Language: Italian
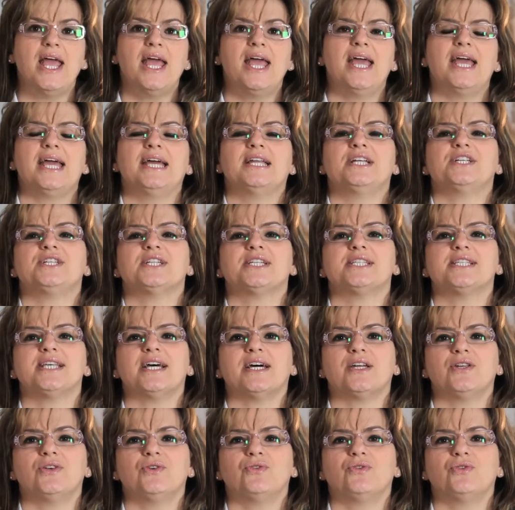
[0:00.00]
È
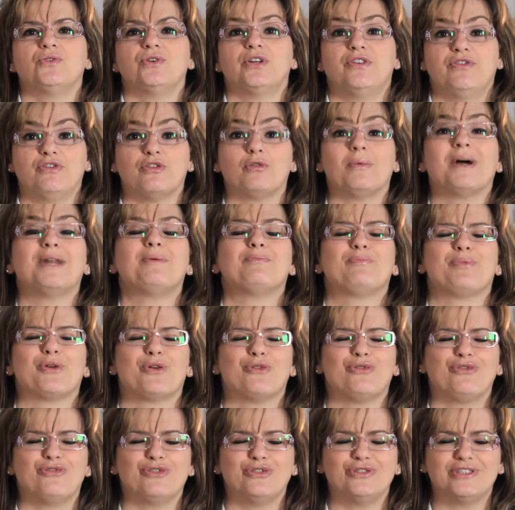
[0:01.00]
necessario riformare
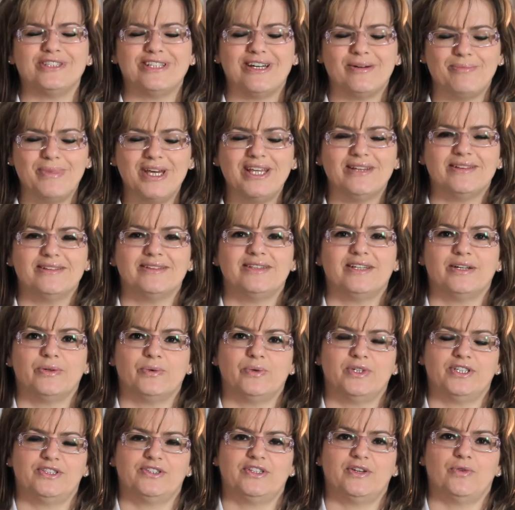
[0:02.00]
profondamente
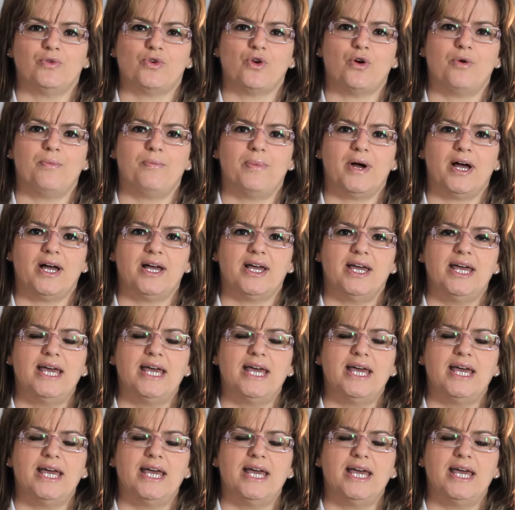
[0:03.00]
questa Europa,